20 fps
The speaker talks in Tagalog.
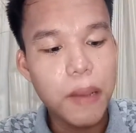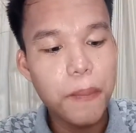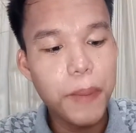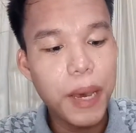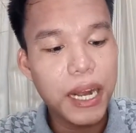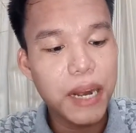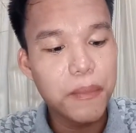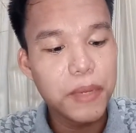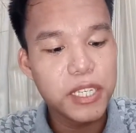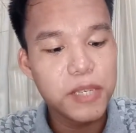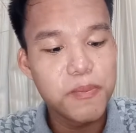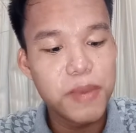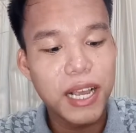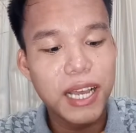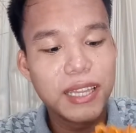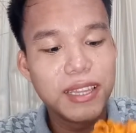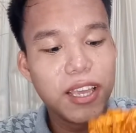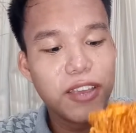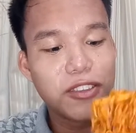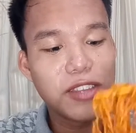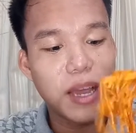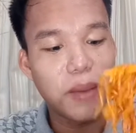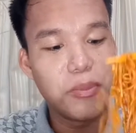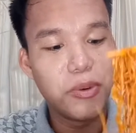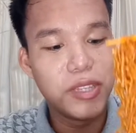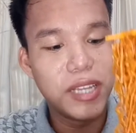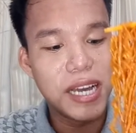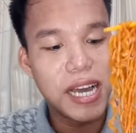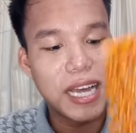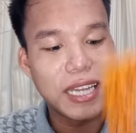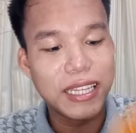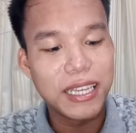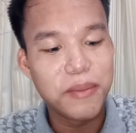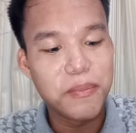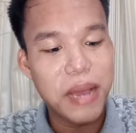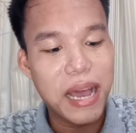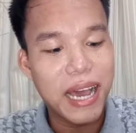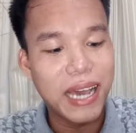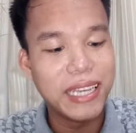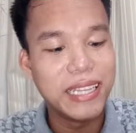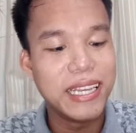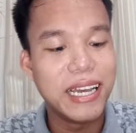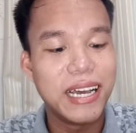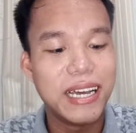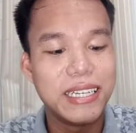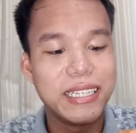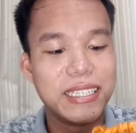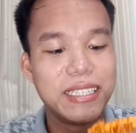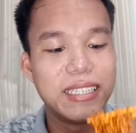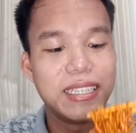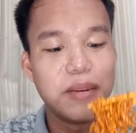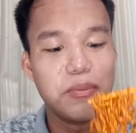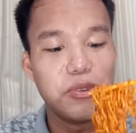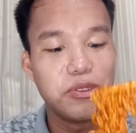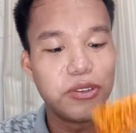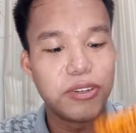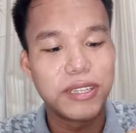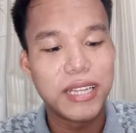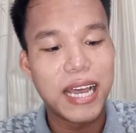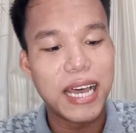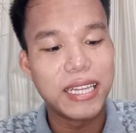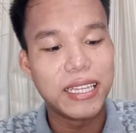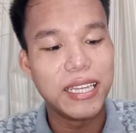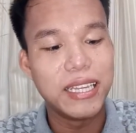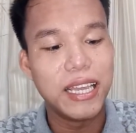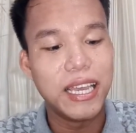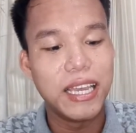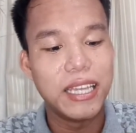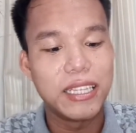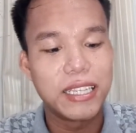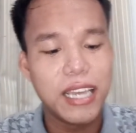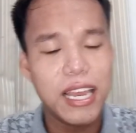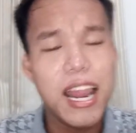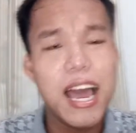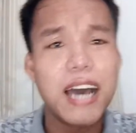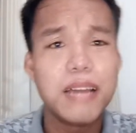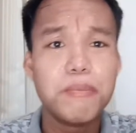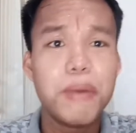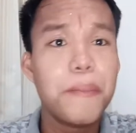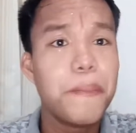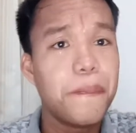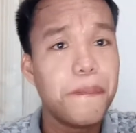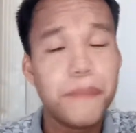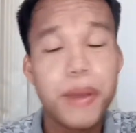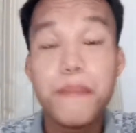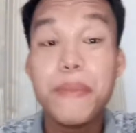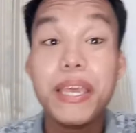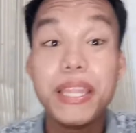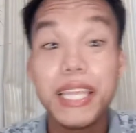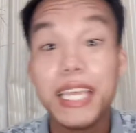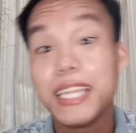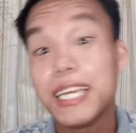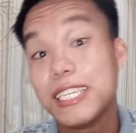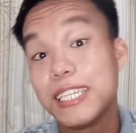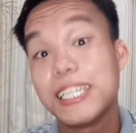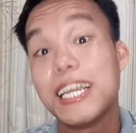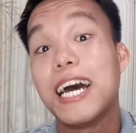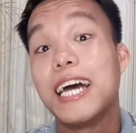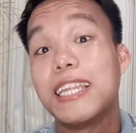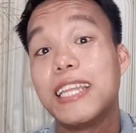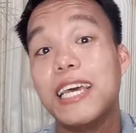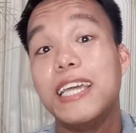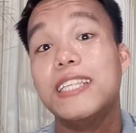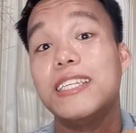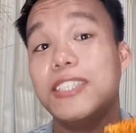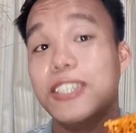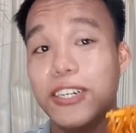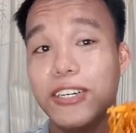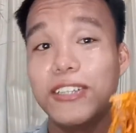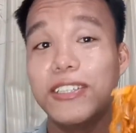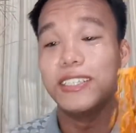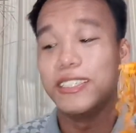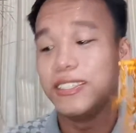para mas maganda yung takbo ng ating makina, ng motor natin, and kailangan ma-maintenance natin. Yun,